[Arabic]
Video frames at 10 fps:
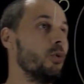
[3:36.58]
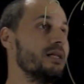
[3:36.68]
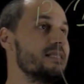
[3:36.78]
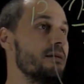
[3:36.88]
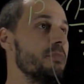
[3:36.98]

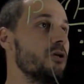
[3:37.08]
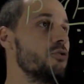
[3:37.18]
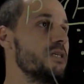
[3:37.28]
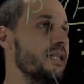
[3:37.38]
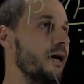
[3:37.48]
وهنسمي
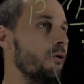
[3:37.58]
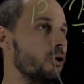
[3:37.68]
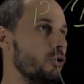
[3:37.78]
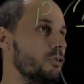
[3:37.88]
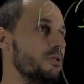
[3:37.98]
الجزء ده
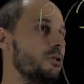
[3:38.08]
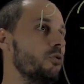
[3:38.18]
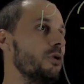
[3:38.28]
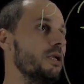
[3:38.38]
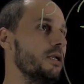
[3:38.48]
وهنحط دي
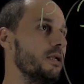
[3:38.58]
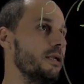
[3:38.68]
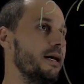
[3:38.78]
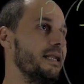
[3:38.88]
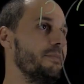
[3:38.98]

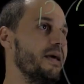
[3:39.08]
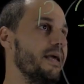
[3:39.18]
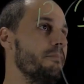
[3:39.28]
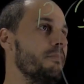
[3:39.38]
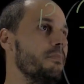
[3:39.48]
العلامه
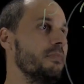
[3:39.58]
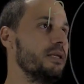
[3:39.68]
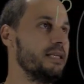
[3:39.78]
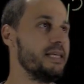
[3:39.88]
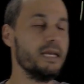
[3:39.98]
ام
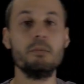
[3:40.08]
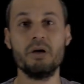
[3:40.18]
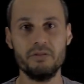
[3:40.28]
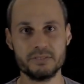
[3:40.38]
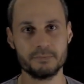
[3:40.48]

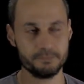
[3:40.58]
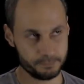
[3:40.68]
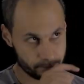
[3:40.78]
للمذرز